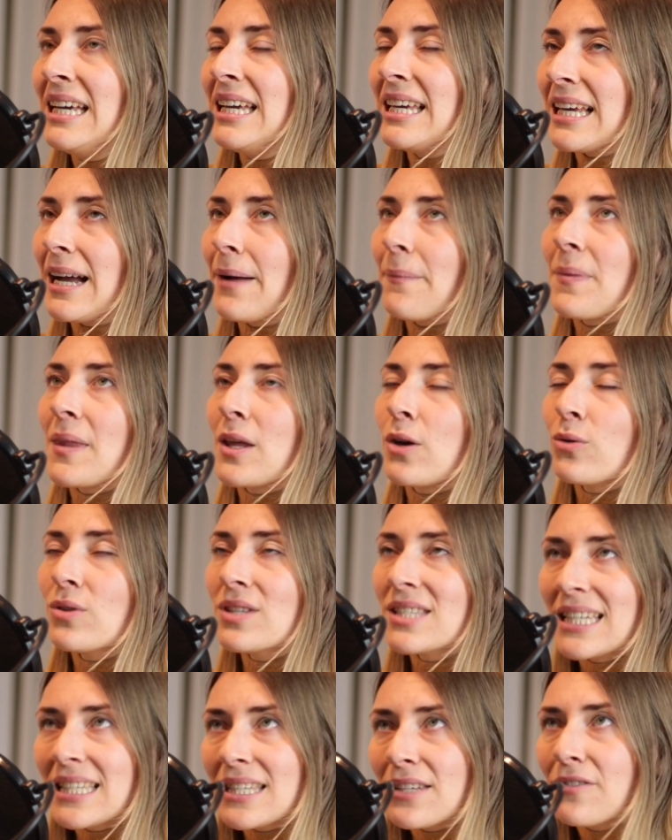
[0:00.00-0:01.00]
ja,
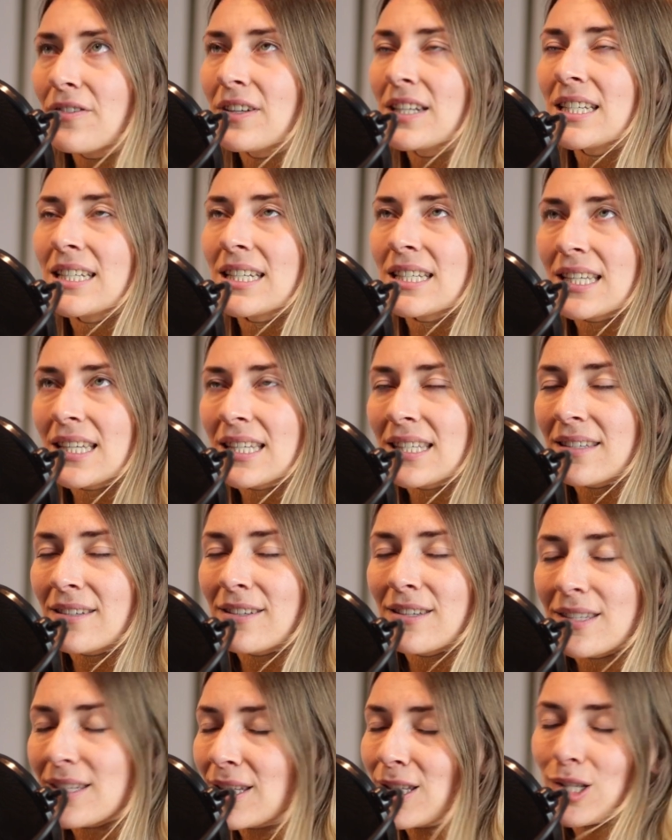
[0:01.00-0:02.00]
grundsätzlich finde ich, das ist,
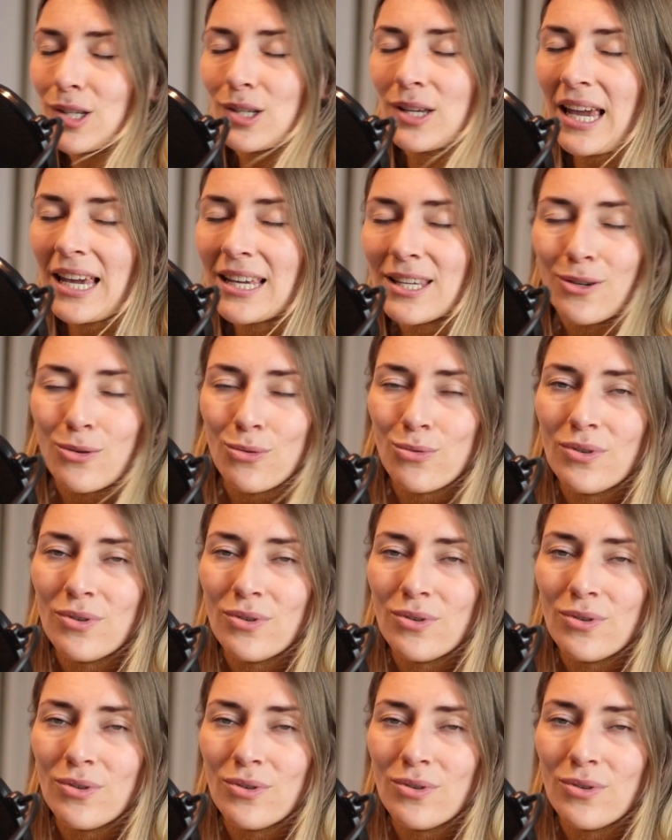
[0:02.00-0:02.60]
ist das eine echt